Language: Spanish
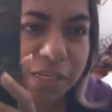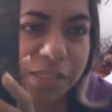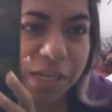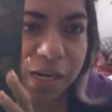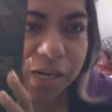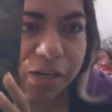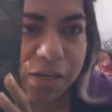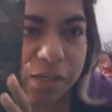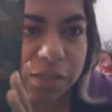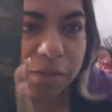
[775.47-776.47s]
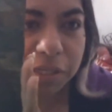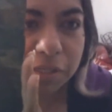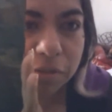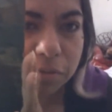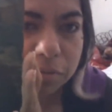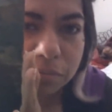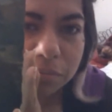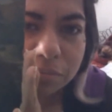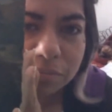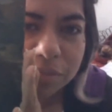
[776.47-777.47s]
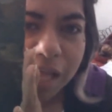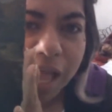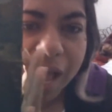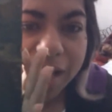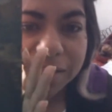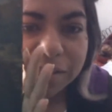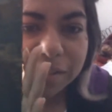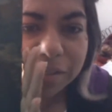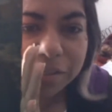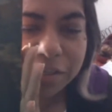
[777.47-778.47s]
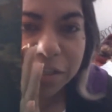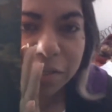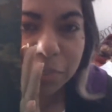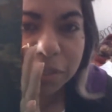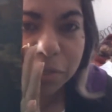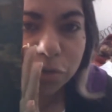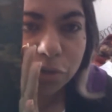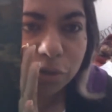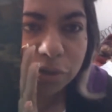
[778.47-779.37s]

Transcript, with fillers: en el Renacimiento. Antes del Renacimiento solo se